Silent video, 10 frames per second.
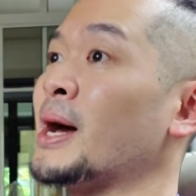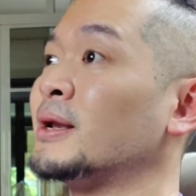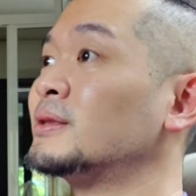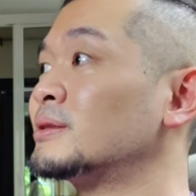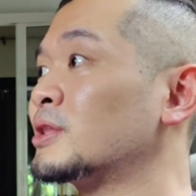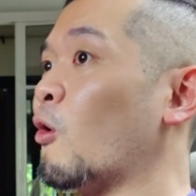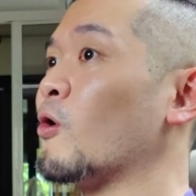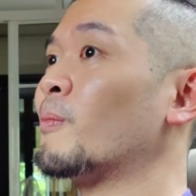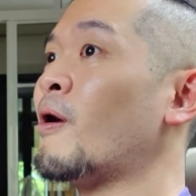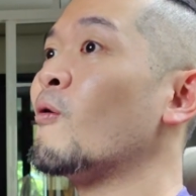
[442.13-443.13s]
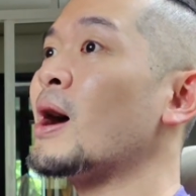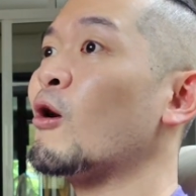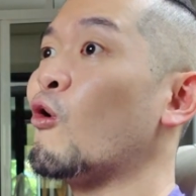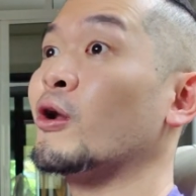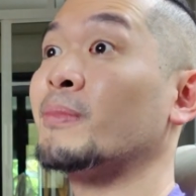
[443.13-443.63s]
มันตกเพราะว่า
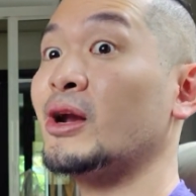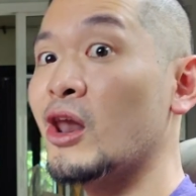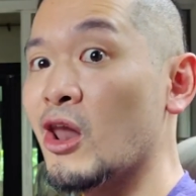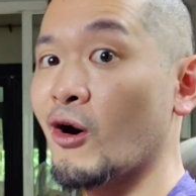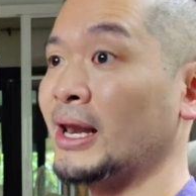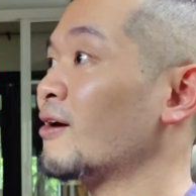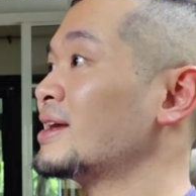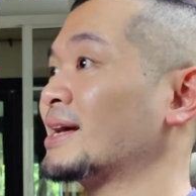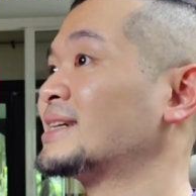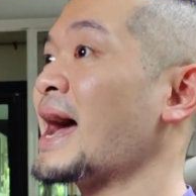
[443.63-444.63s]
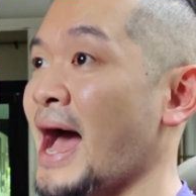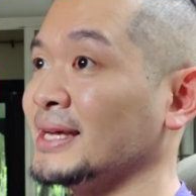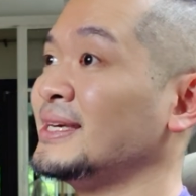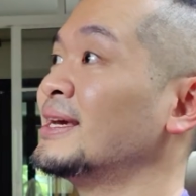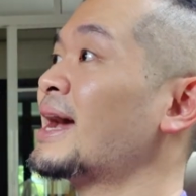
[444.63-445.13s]
คนมันก็หลอนแล้วก็อยากจะขา
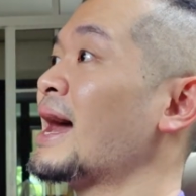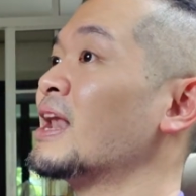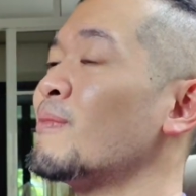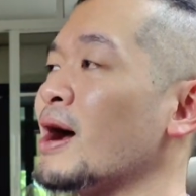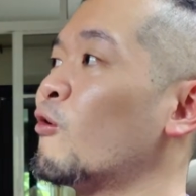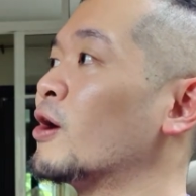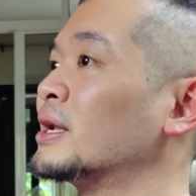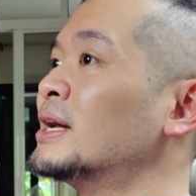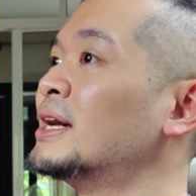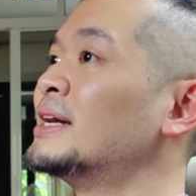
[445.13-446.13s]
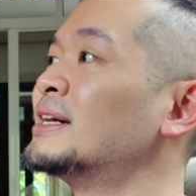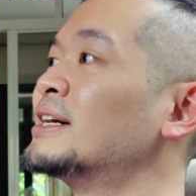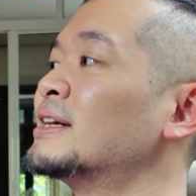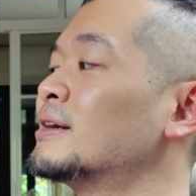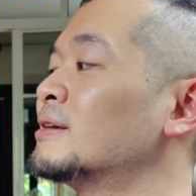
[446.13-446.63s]
ยทิ้งกัน แล้วบางคน
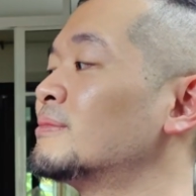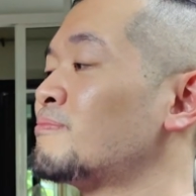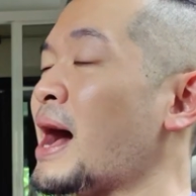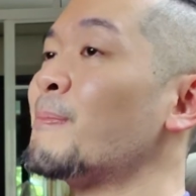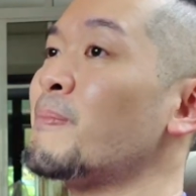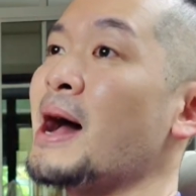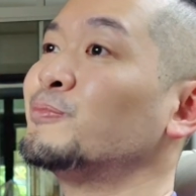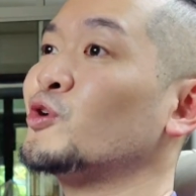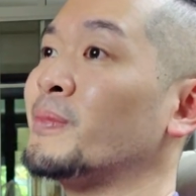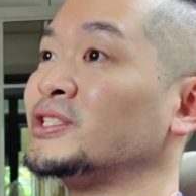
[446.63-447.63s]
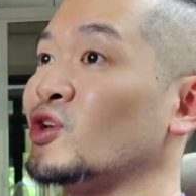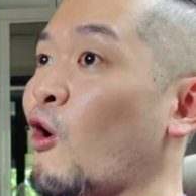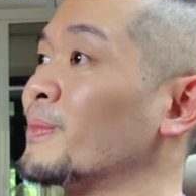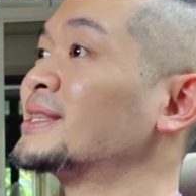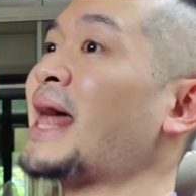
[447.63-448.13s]
พับพับจนมันจ
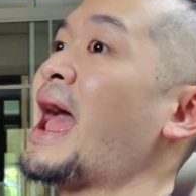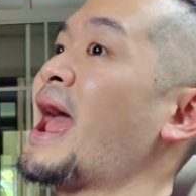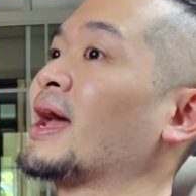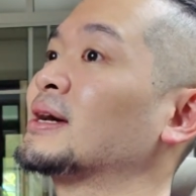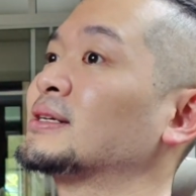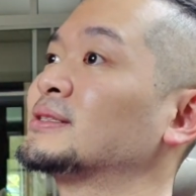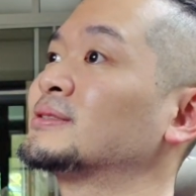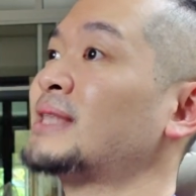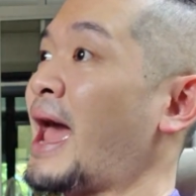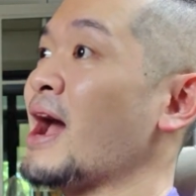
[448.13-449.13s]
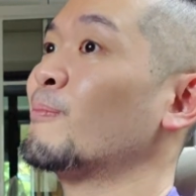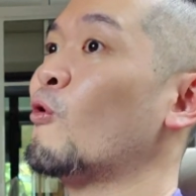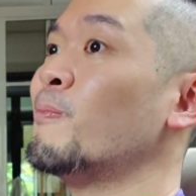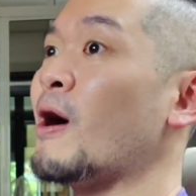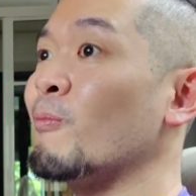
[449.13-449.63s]
อมันแตก แตก
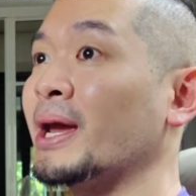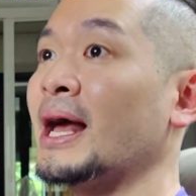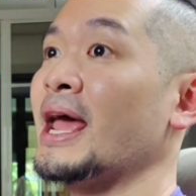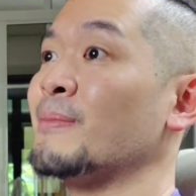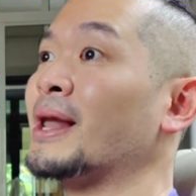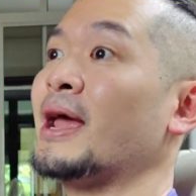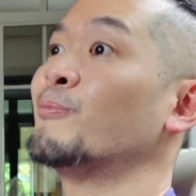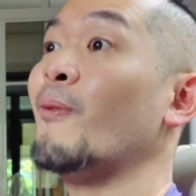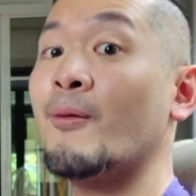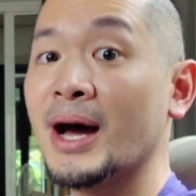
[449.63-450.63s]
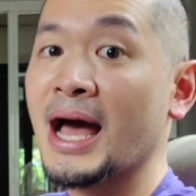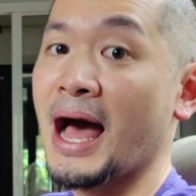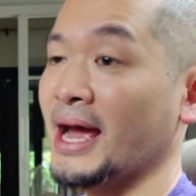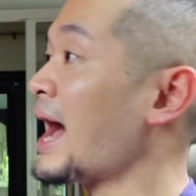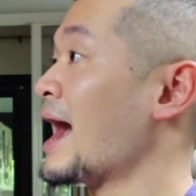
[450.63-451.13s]
ปุ๊บเอาไปเคลมเคลมปุ๊บเอามา
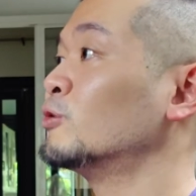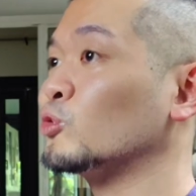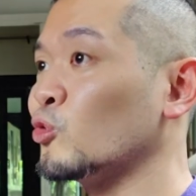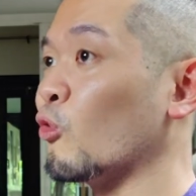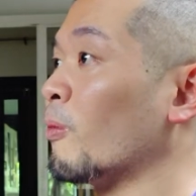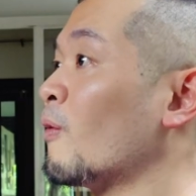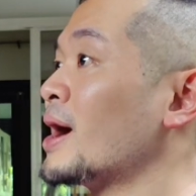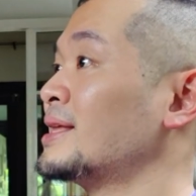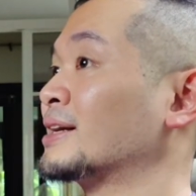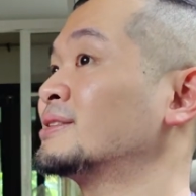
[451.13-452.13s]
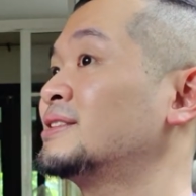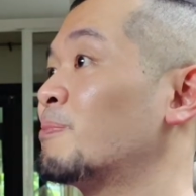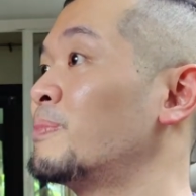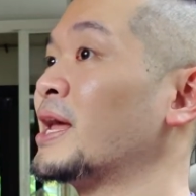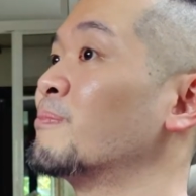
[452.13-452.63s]
ขายขายถูกๆ เพราะว่าอยาก
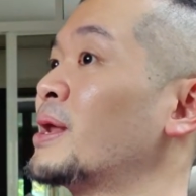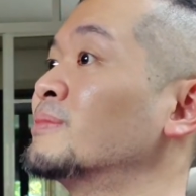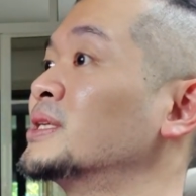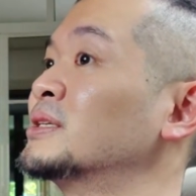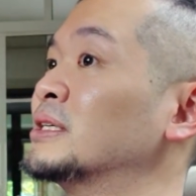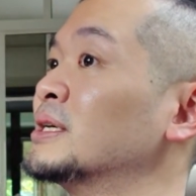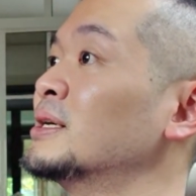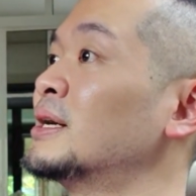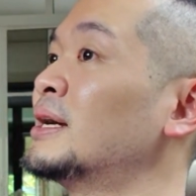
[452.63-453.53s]
จะเปลี่ยนเป็นมือถือ